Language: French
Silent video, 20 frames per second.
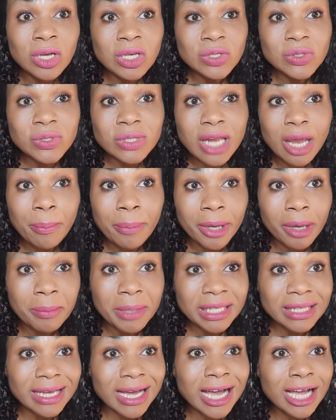Cela
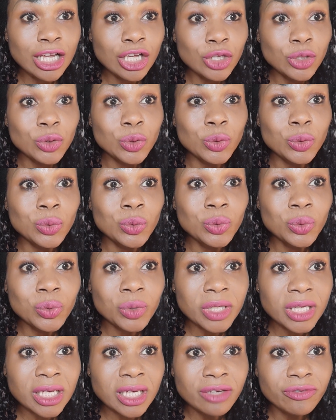permettra de
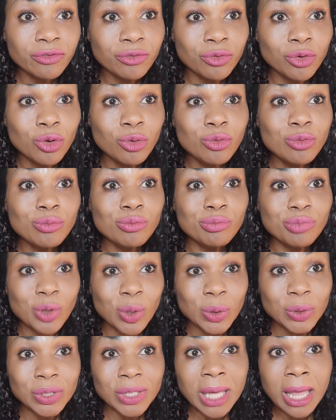nourrir vos
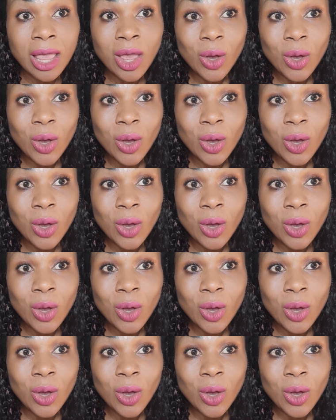plantes.